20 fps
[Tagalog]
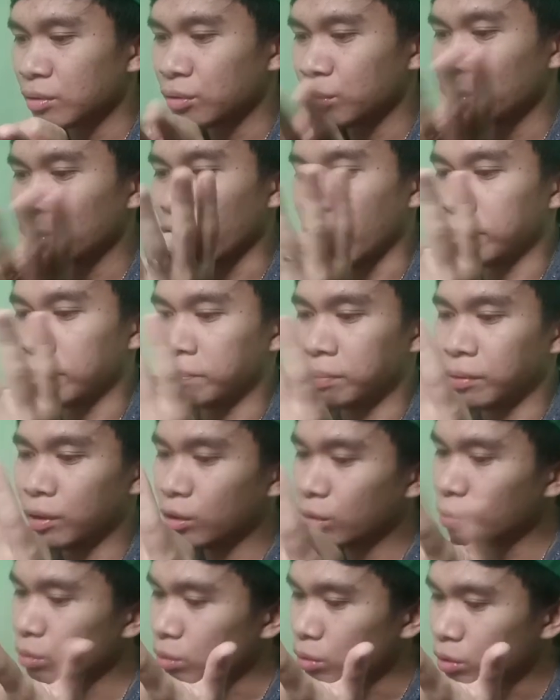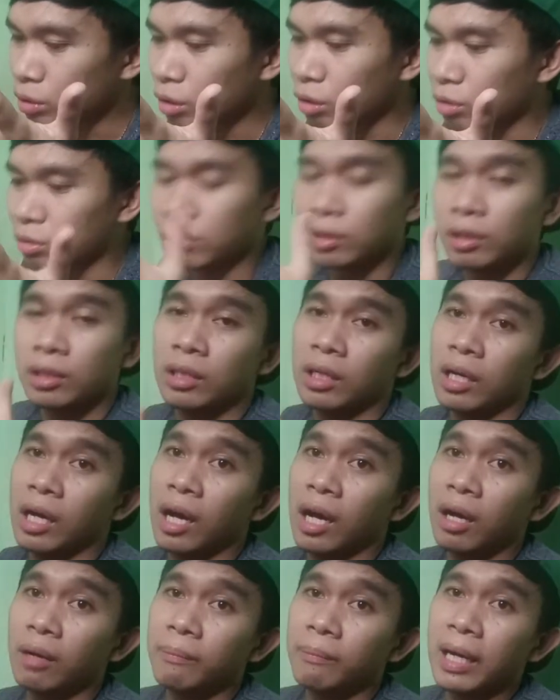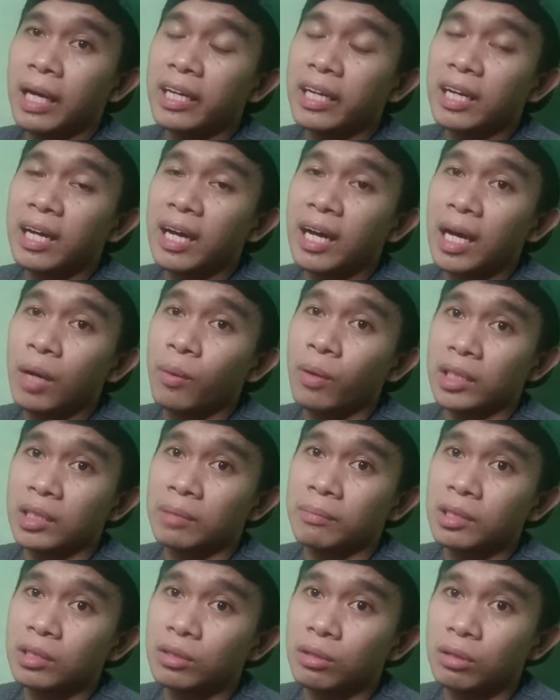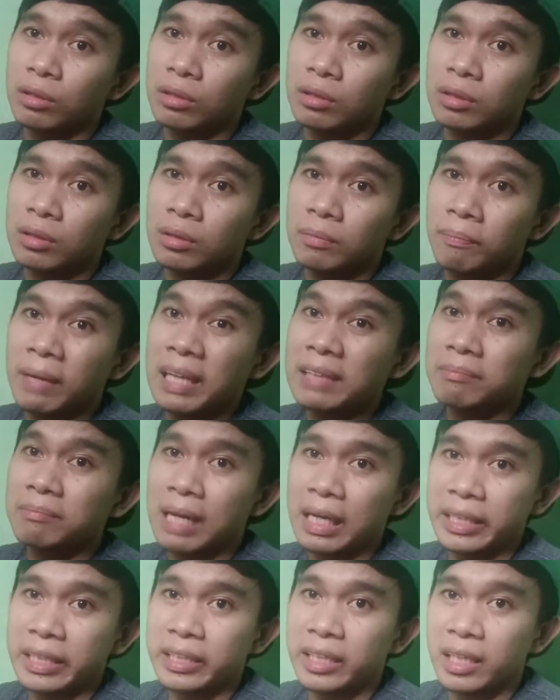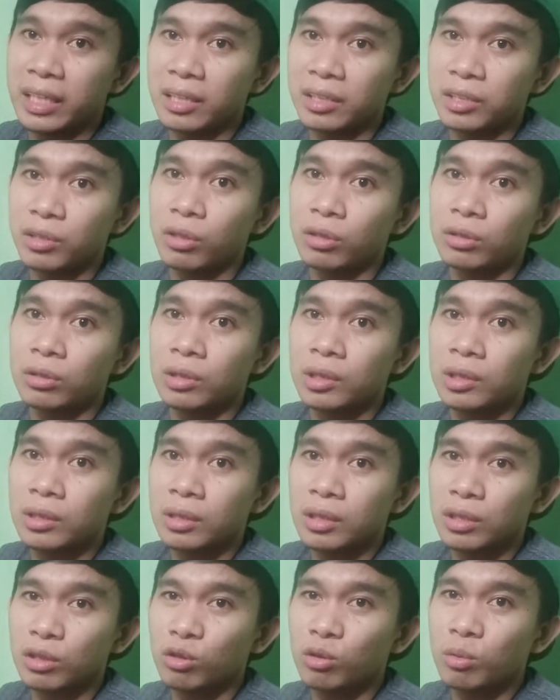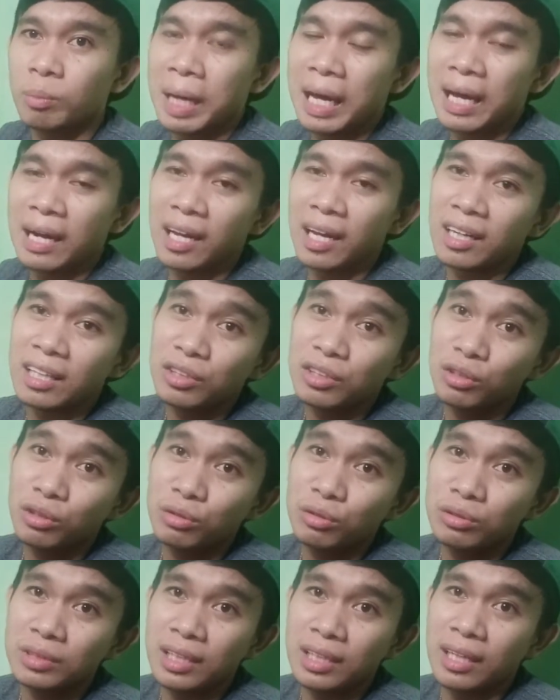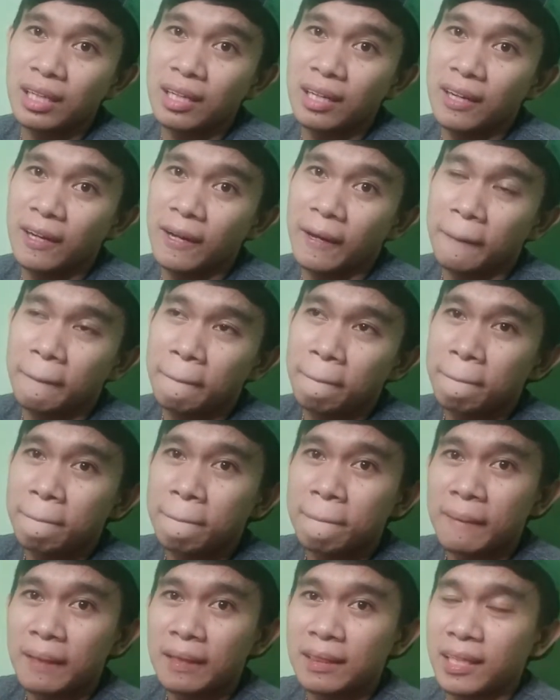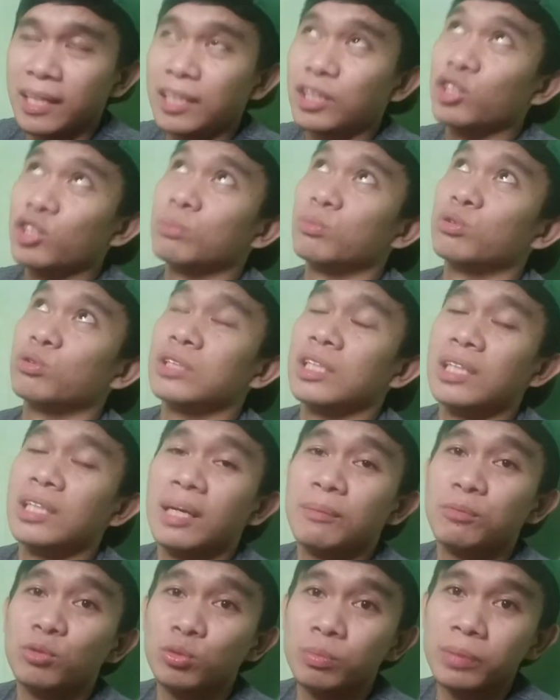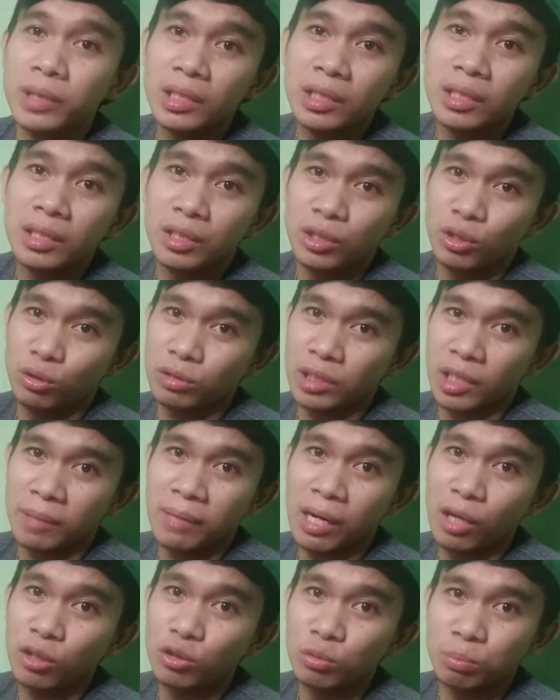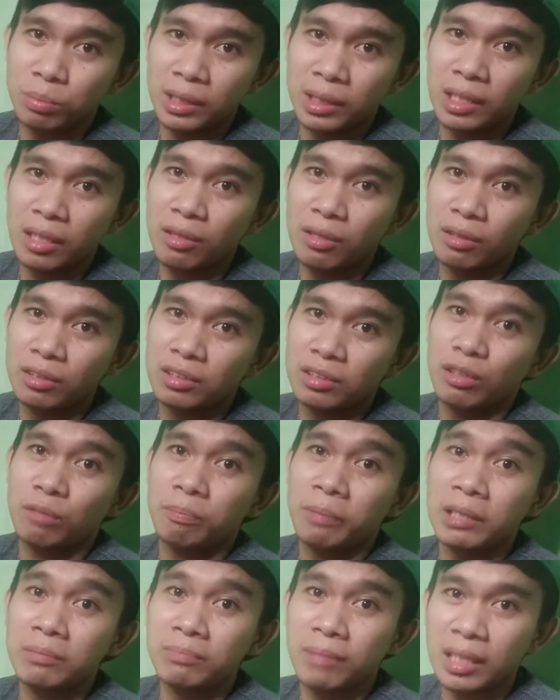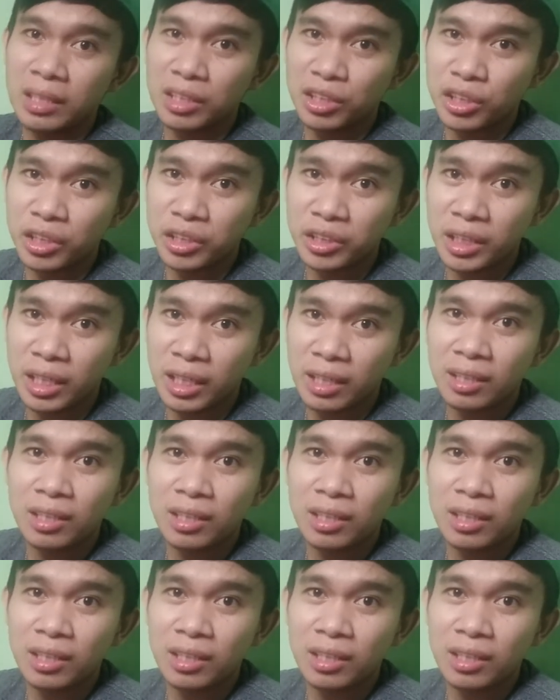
yung MP2, yon Ang mga naghahawak naman doon, fund manager, yon Kung maalala nyo yung sa Train to Busan na movie, yung trabaho ng bida doon. So, fund manager siya.